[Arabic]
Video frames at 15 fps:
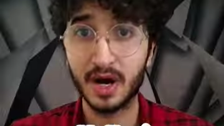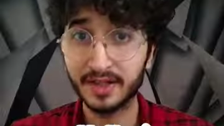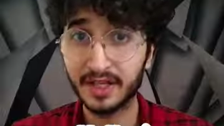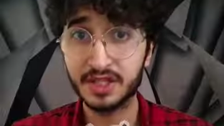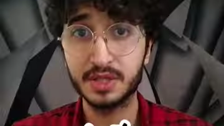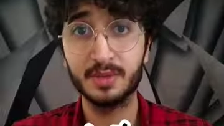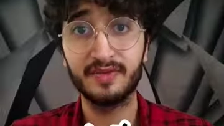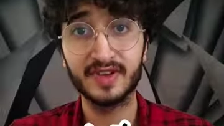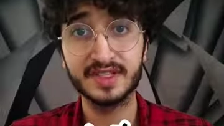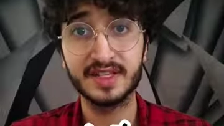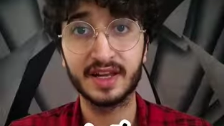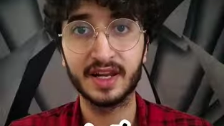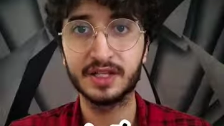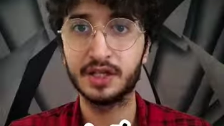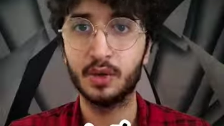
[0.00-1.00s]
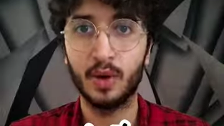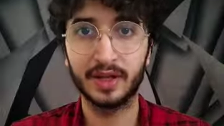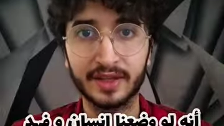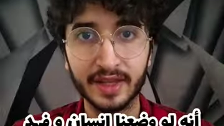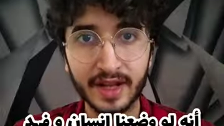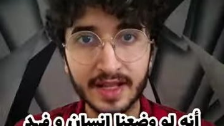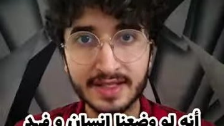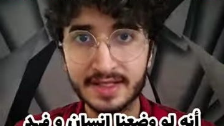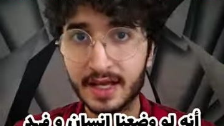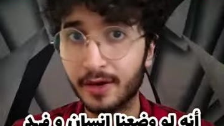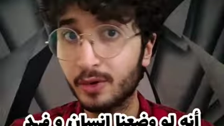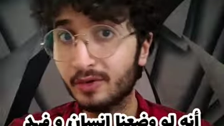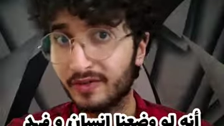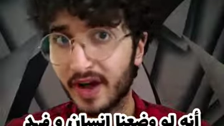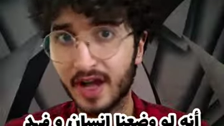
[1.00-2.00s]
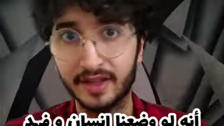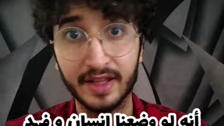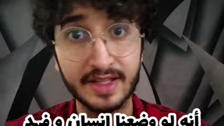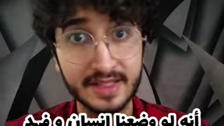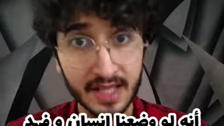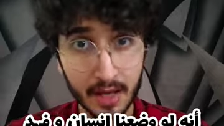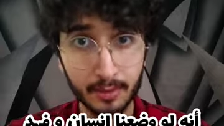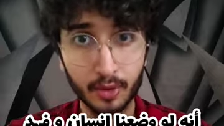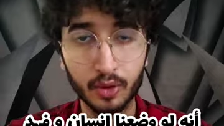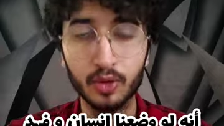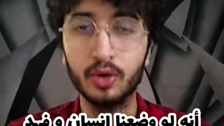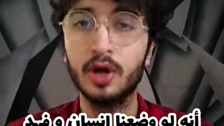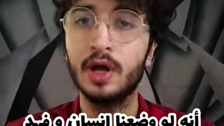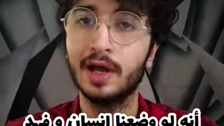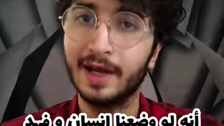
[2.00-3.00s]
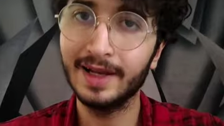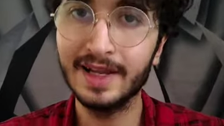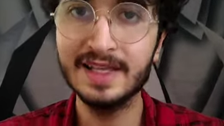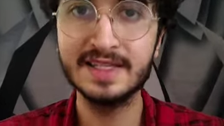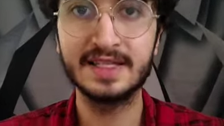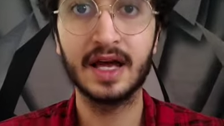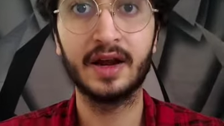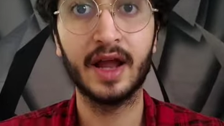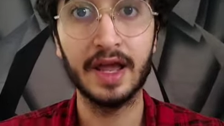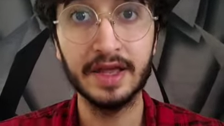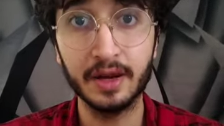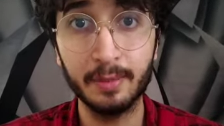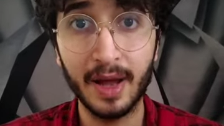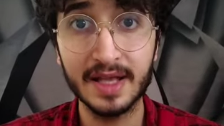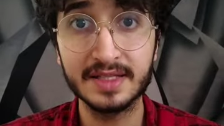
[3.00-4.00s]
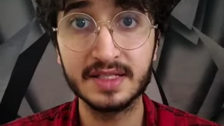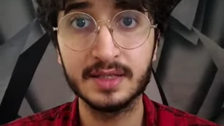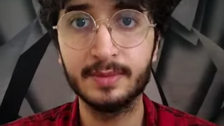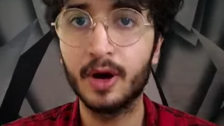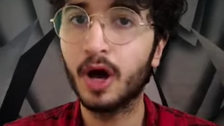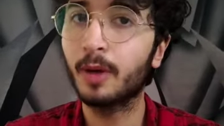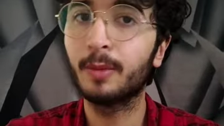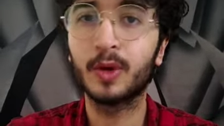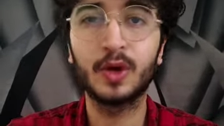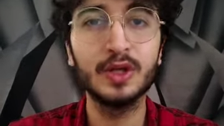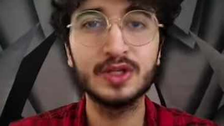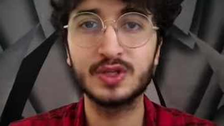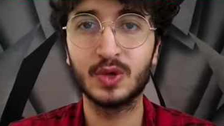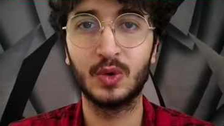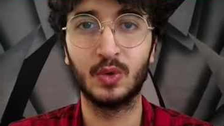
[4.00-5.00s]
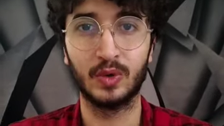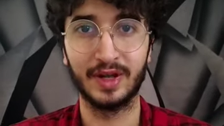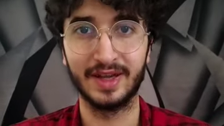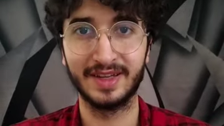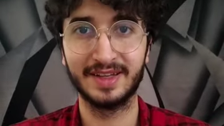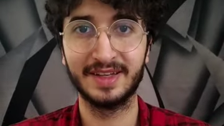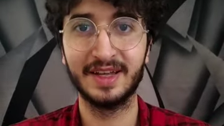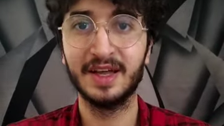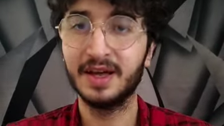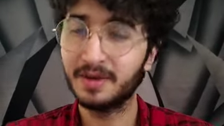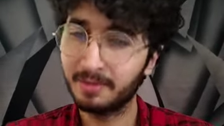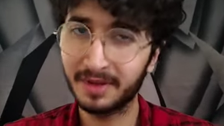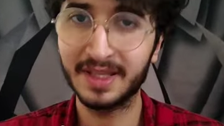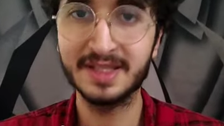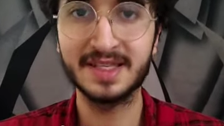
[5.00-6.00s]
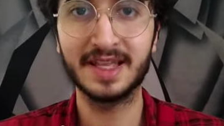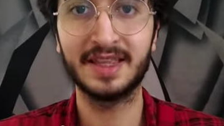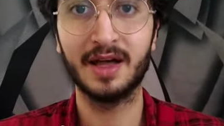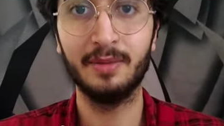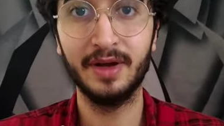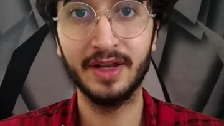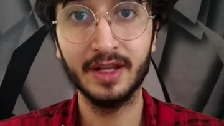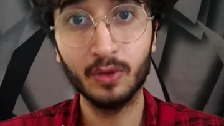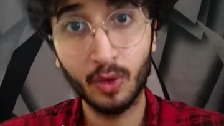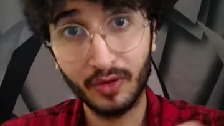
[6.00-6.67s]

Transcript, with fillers: وهذا الشيء بفسر ليش لو حطينا إنسان وفهد يتسابقوا الإنسان راح يربح السباق بكل سهولة ما تنسى تتابعني